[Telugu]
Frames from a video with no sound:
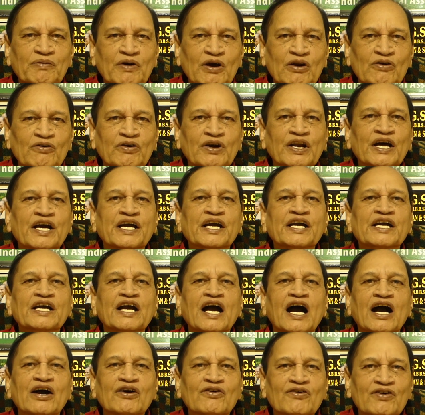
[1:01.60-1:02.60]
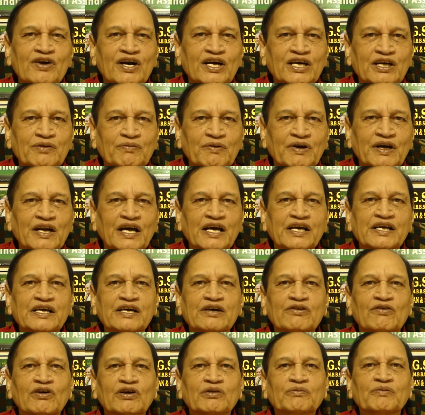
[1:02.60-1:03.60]
పాల్గొనడానికి అంగం గట్టిపడడానికి
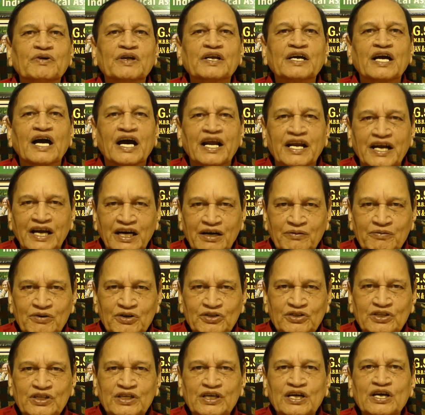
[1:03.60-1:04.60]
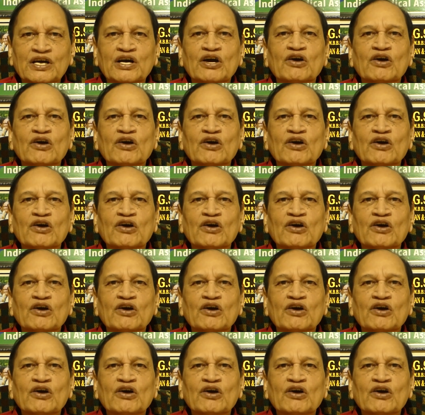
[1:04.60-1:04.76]
కొంతమందికి అరగంట పడుతుంది